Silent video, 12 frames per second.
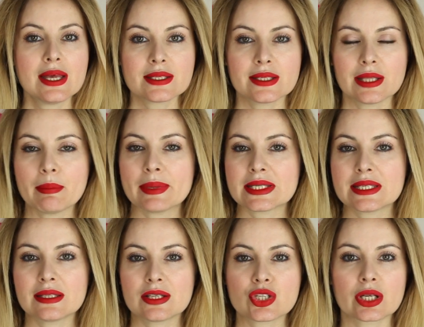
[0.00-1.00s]
siete
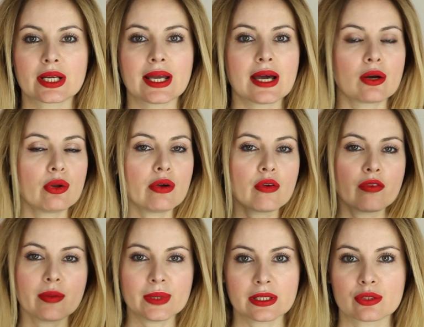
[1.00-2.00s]
impazzite a cercarlo
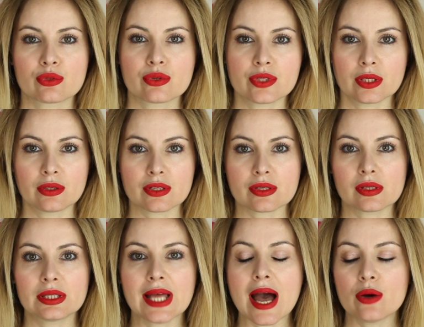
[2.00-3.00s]
ovviamente sul sito
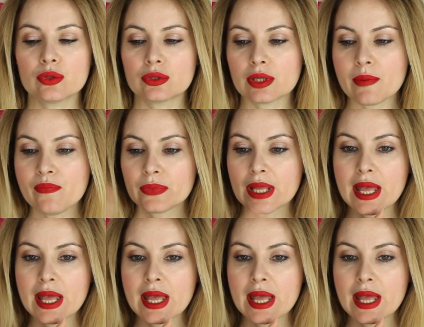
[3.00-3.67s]
sold out